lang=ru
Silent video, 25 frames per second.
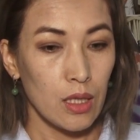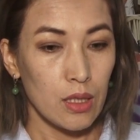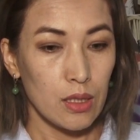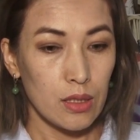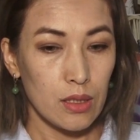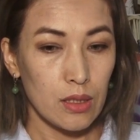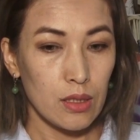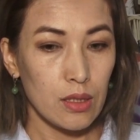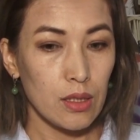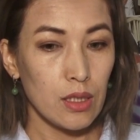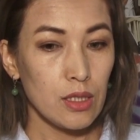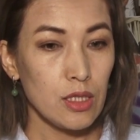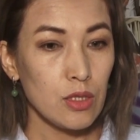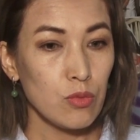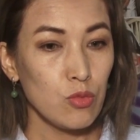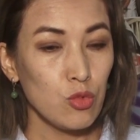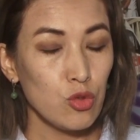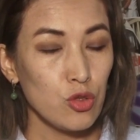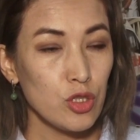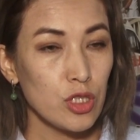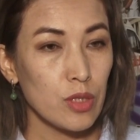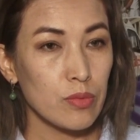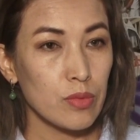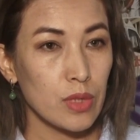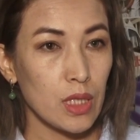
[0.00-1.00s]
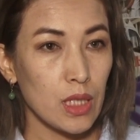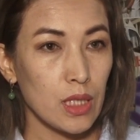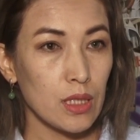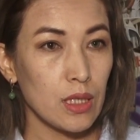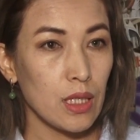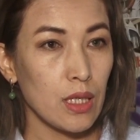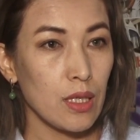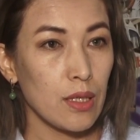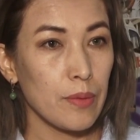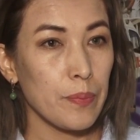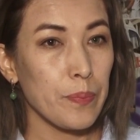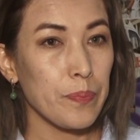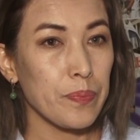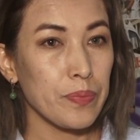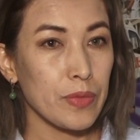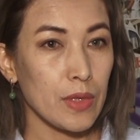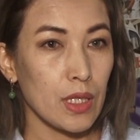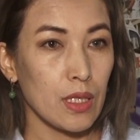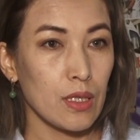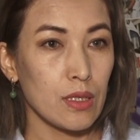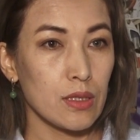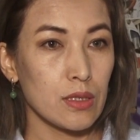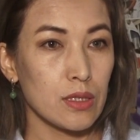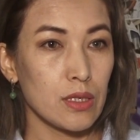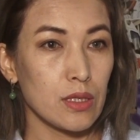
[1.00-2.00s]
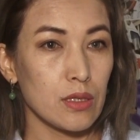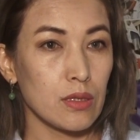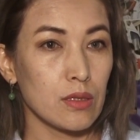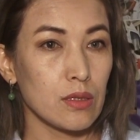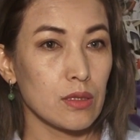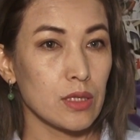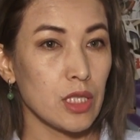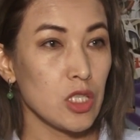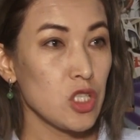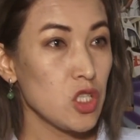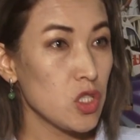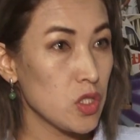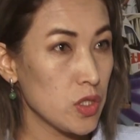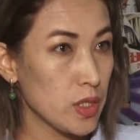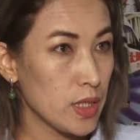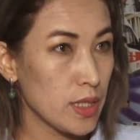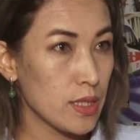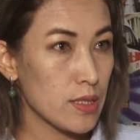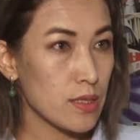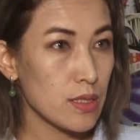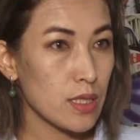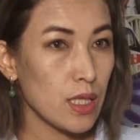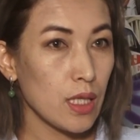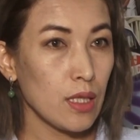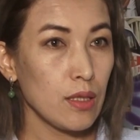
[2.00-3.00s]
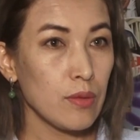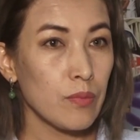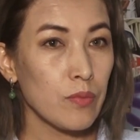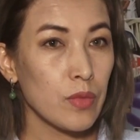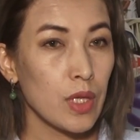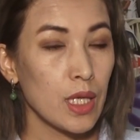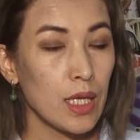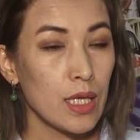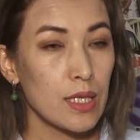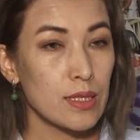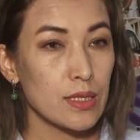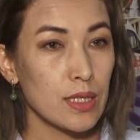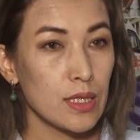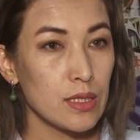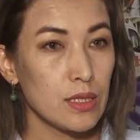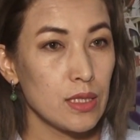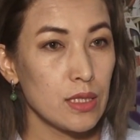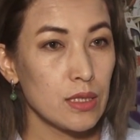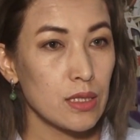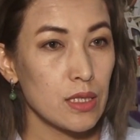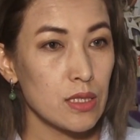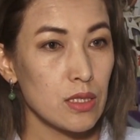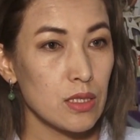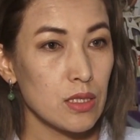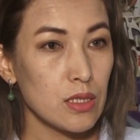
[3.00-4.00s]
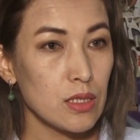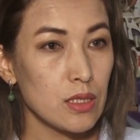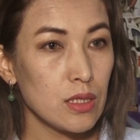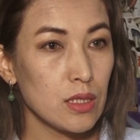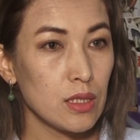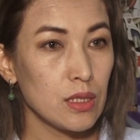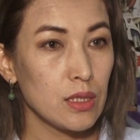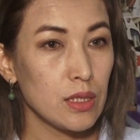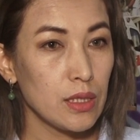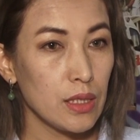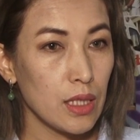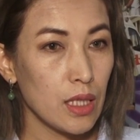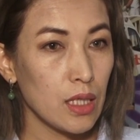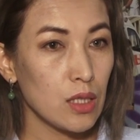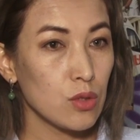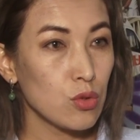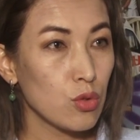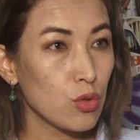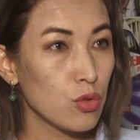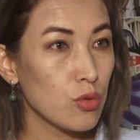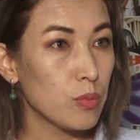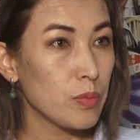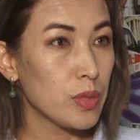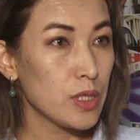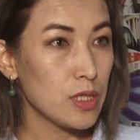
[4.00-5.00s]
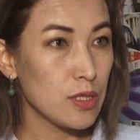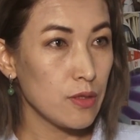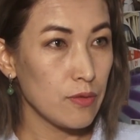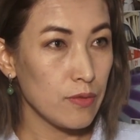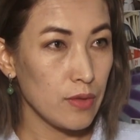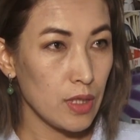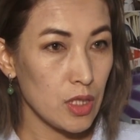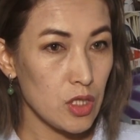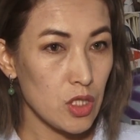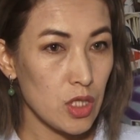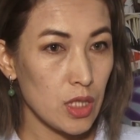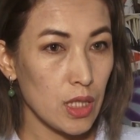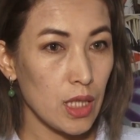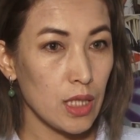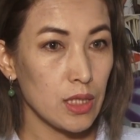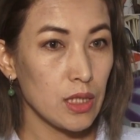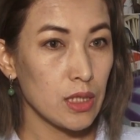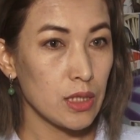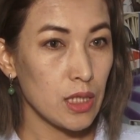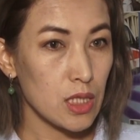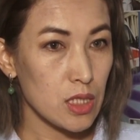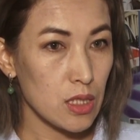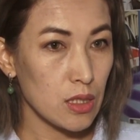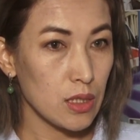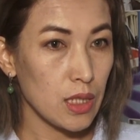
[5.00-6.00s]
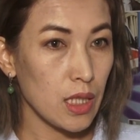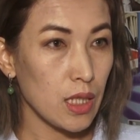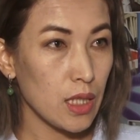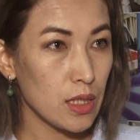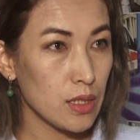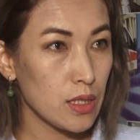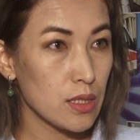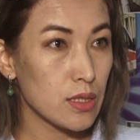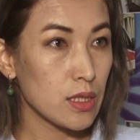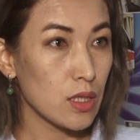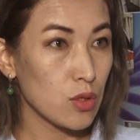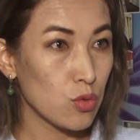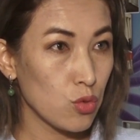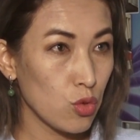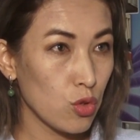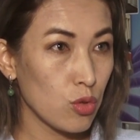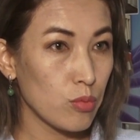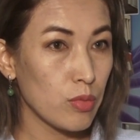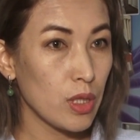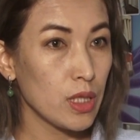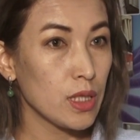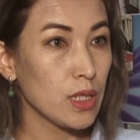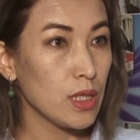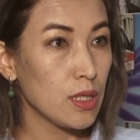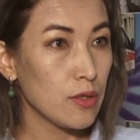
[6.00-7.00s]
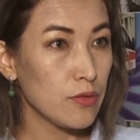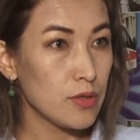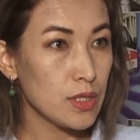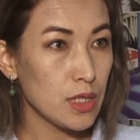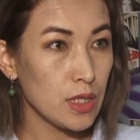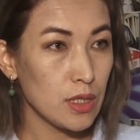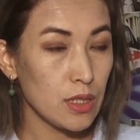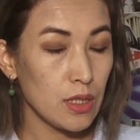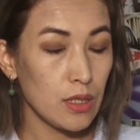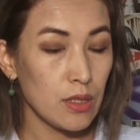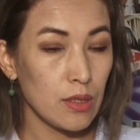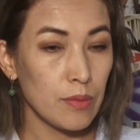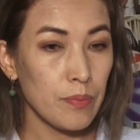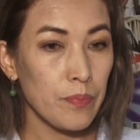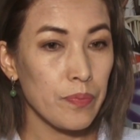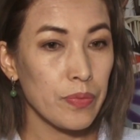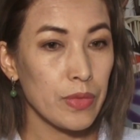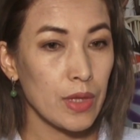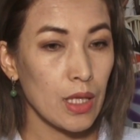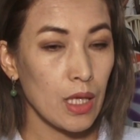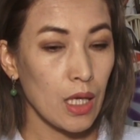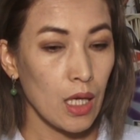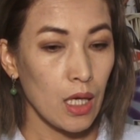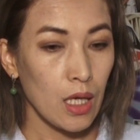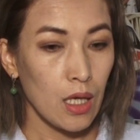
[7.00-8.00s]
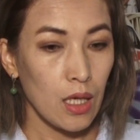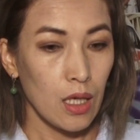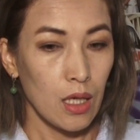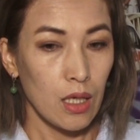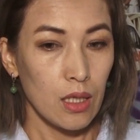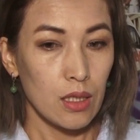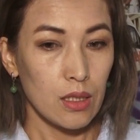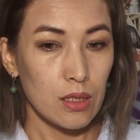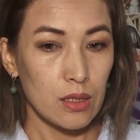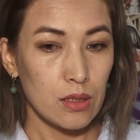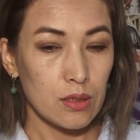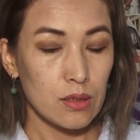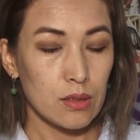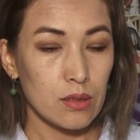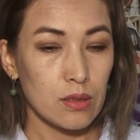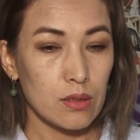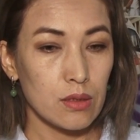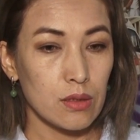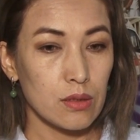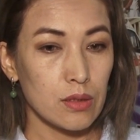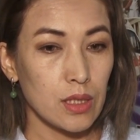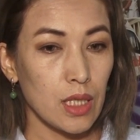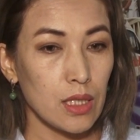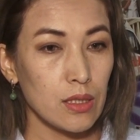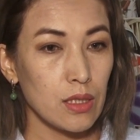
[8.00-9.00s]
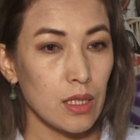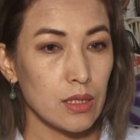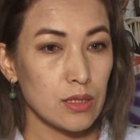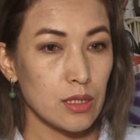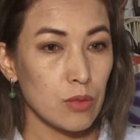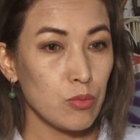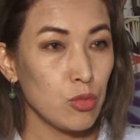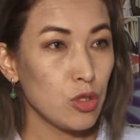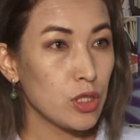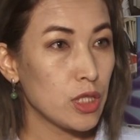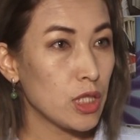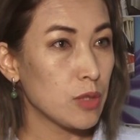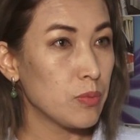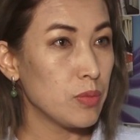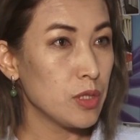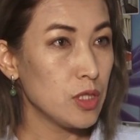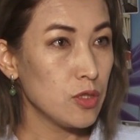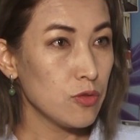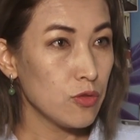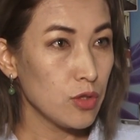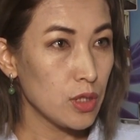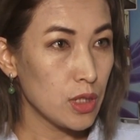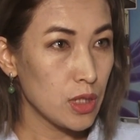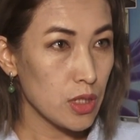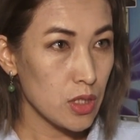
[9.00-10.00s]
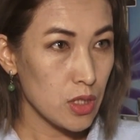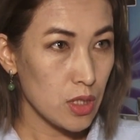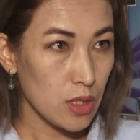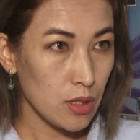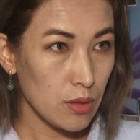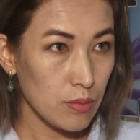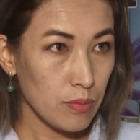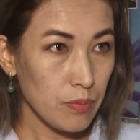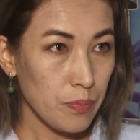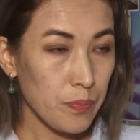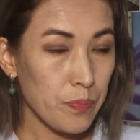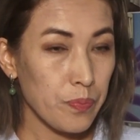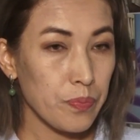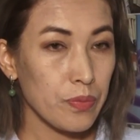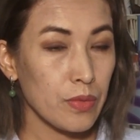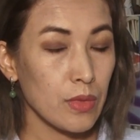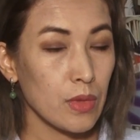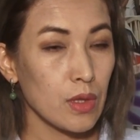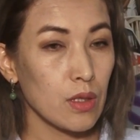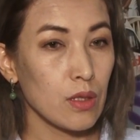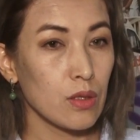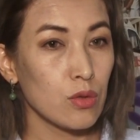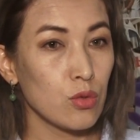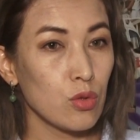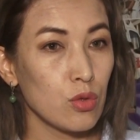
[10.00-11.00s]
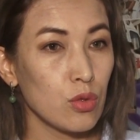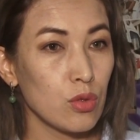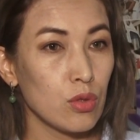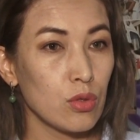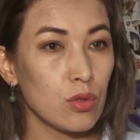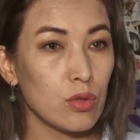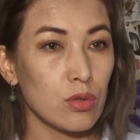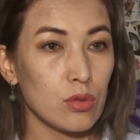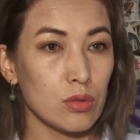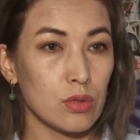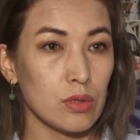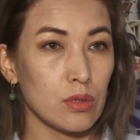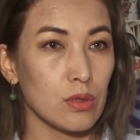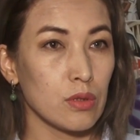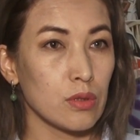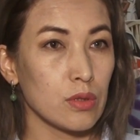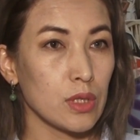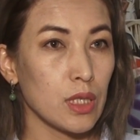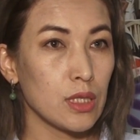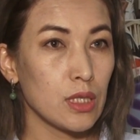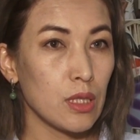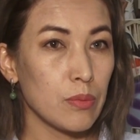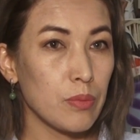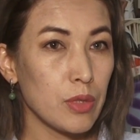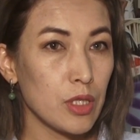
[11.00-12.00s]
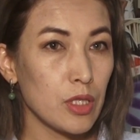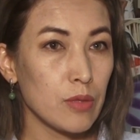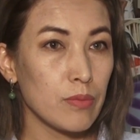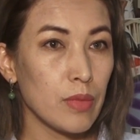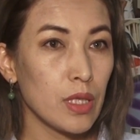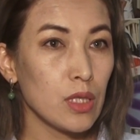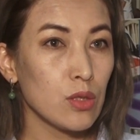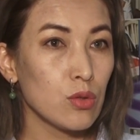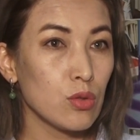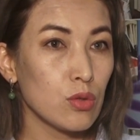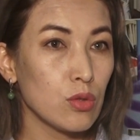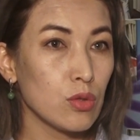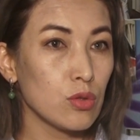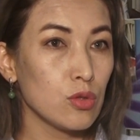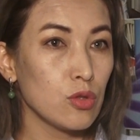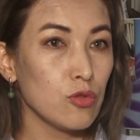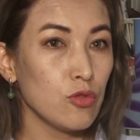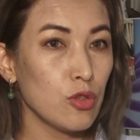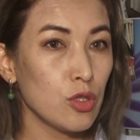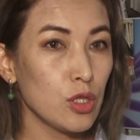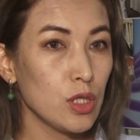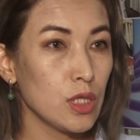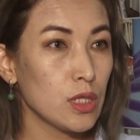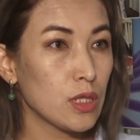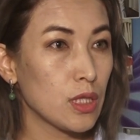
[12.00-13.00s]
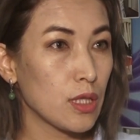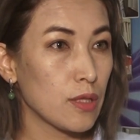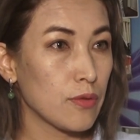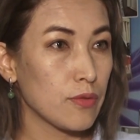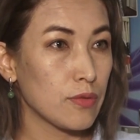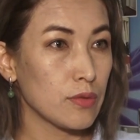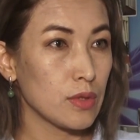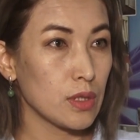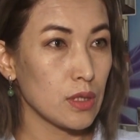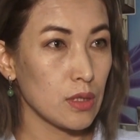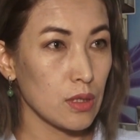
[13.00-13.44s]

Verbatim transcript: Э, этим людям надо э, защититься с 11 дня до 5 вечера. Они должны находиться дома или в тени. Надо соблюдать питьевой режим. До, надо принимать до 2 литров